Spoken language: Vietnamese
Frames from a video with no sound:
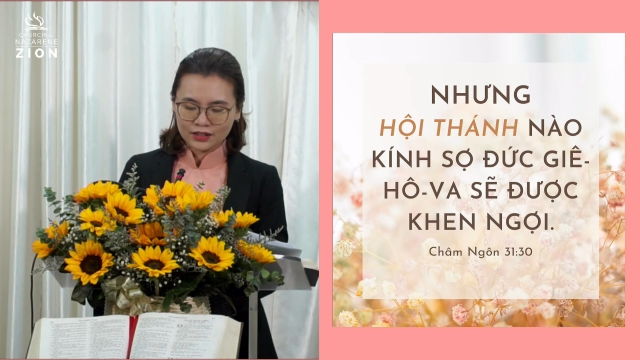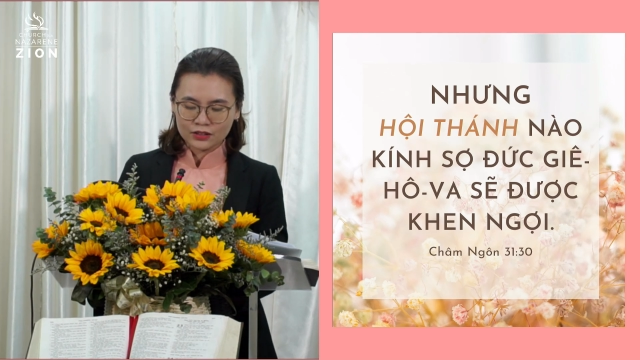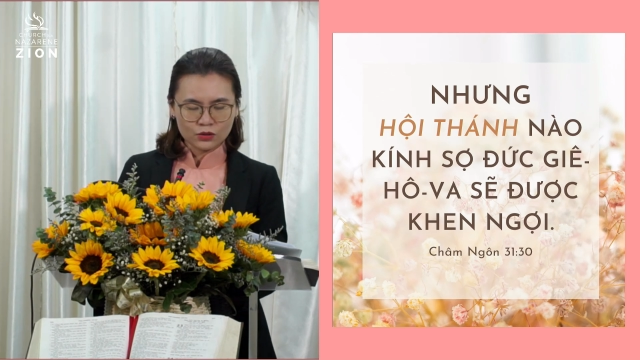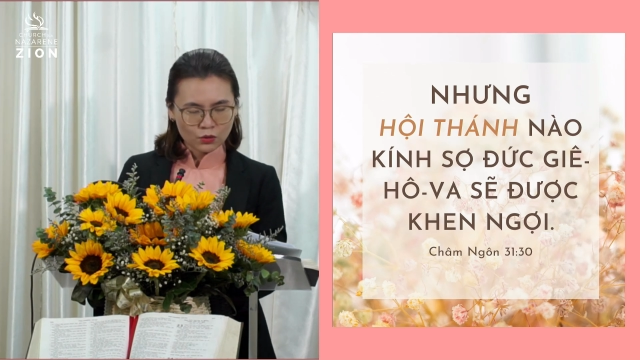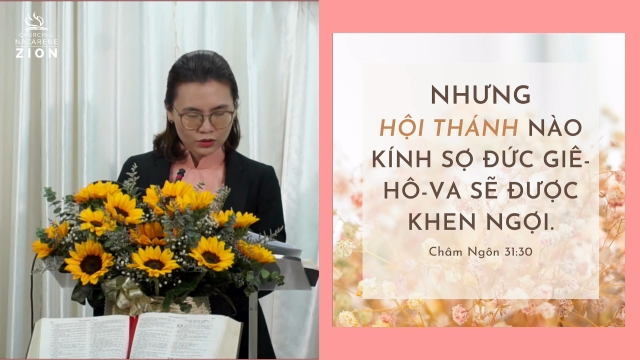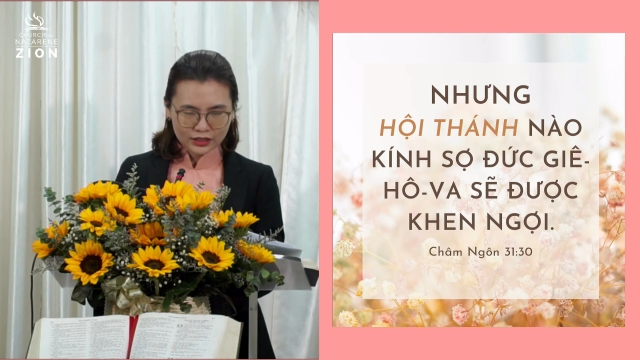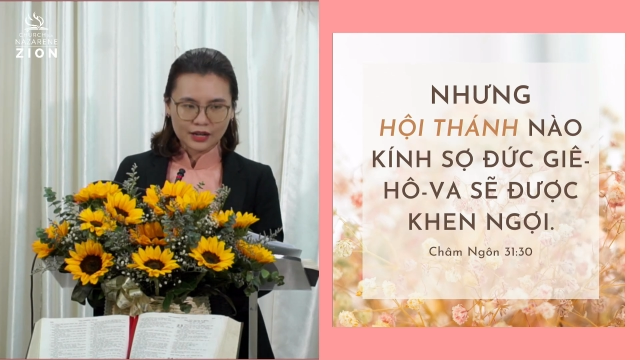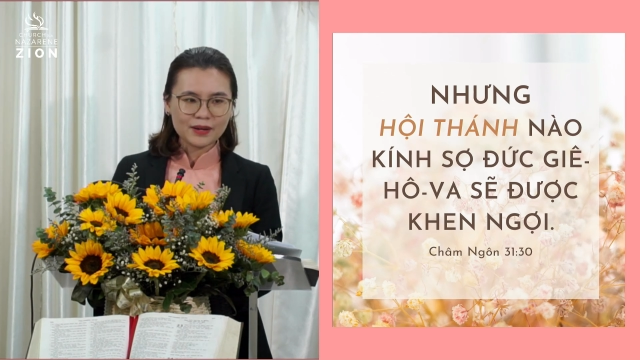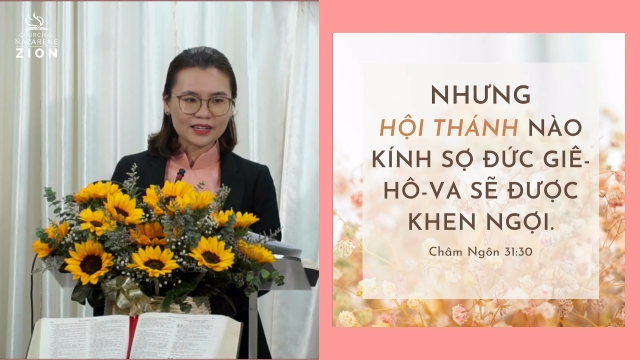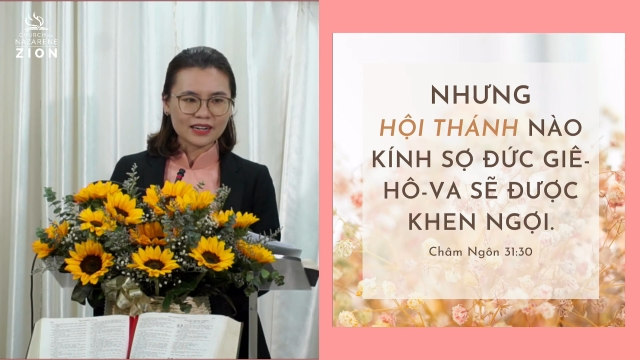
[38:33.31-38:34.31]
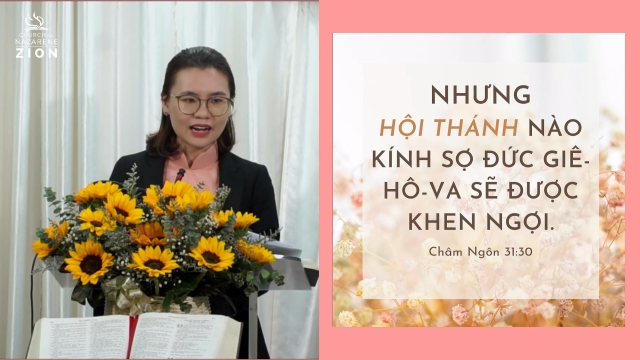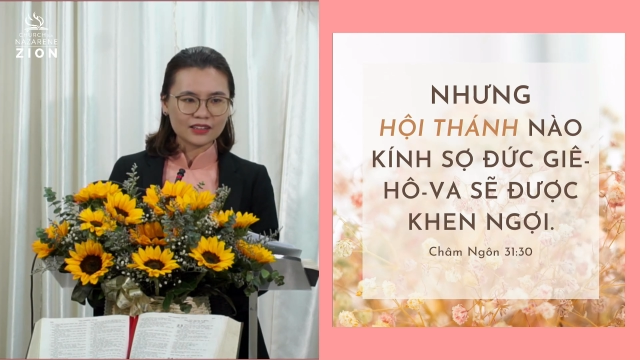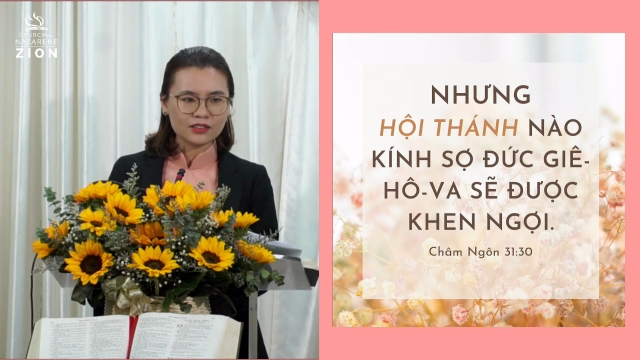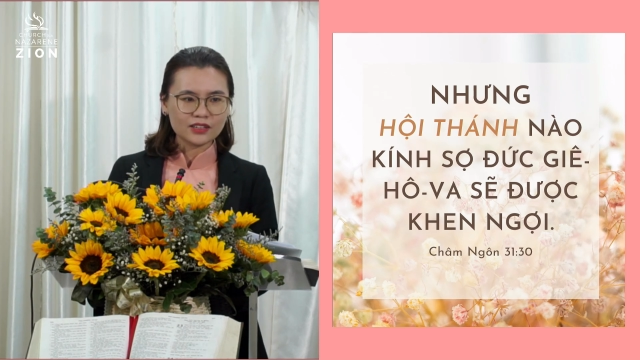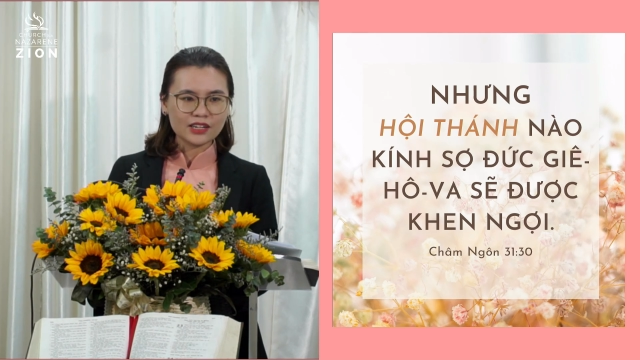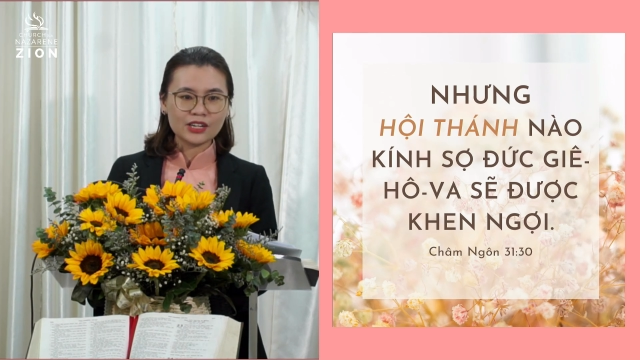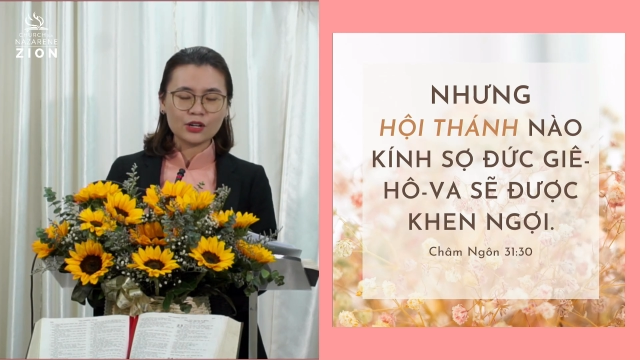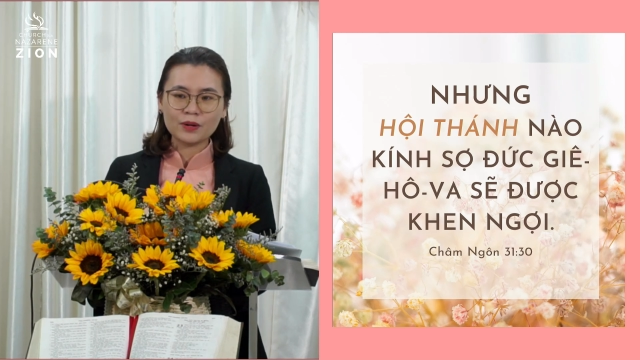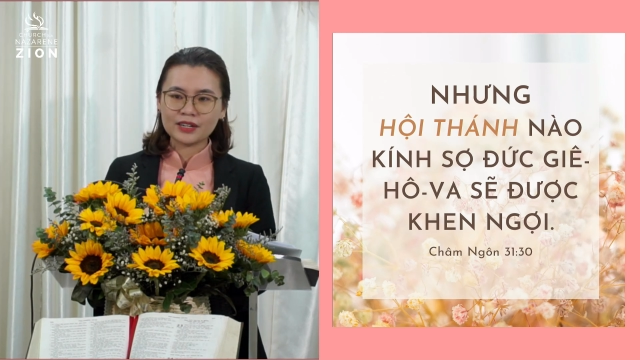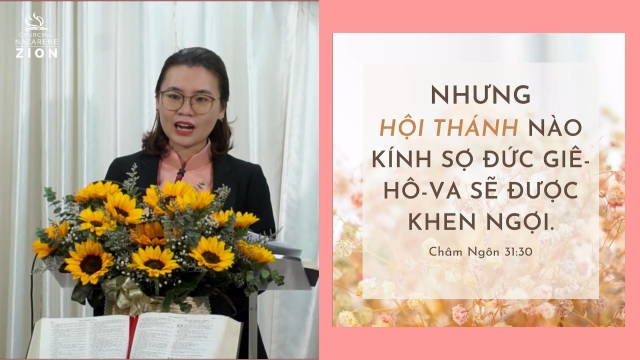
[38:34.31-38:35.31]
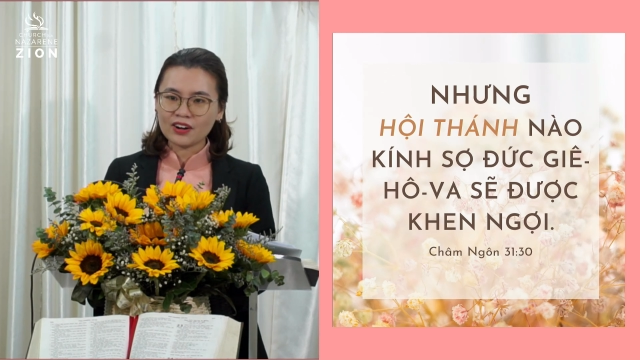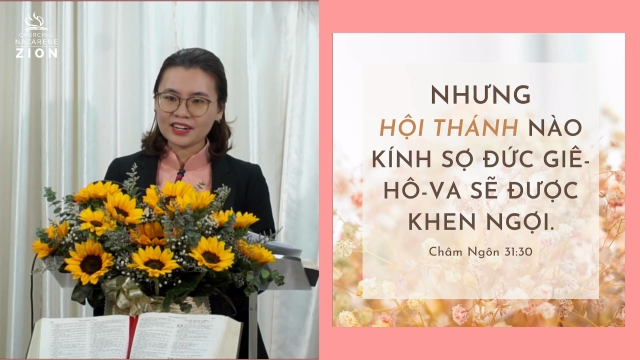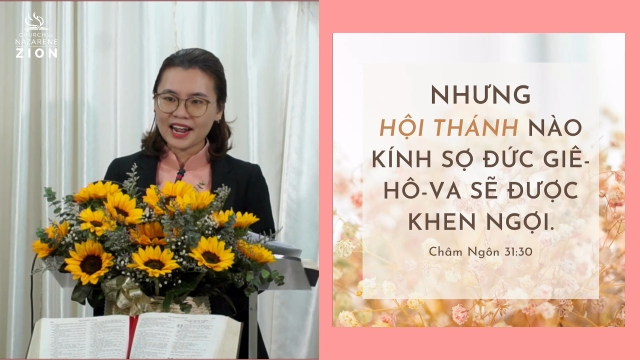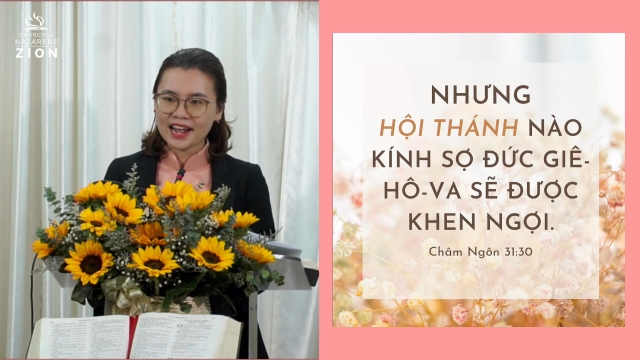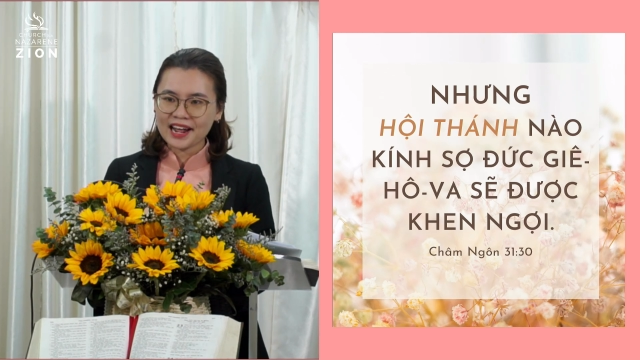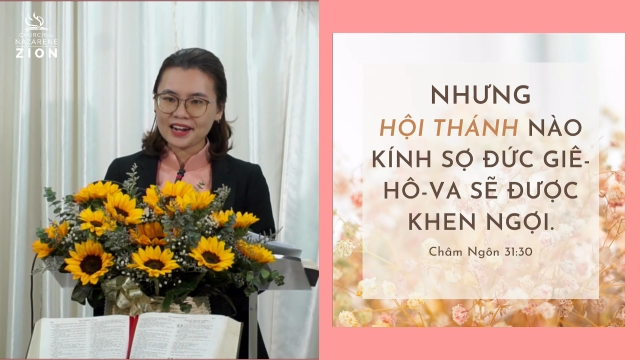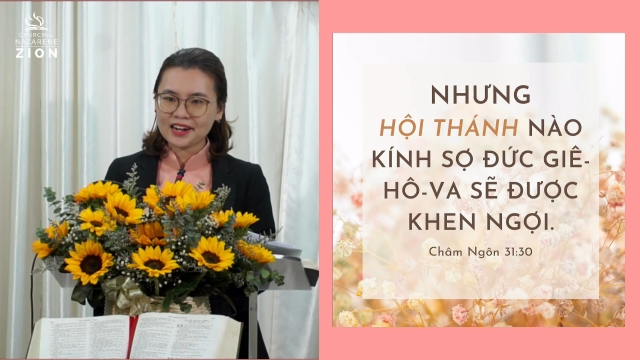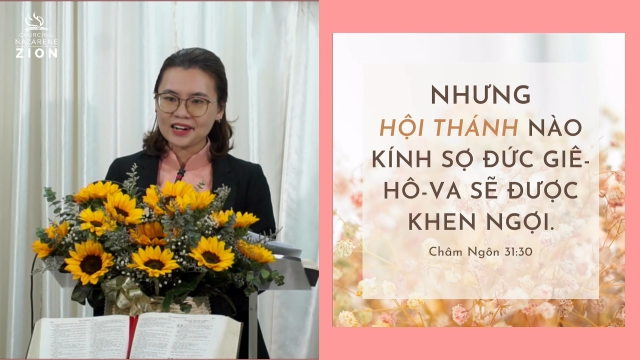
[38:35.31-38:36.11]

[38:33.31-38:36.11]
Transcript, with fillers: dù có thể biết rằng những cái điều mình nói ra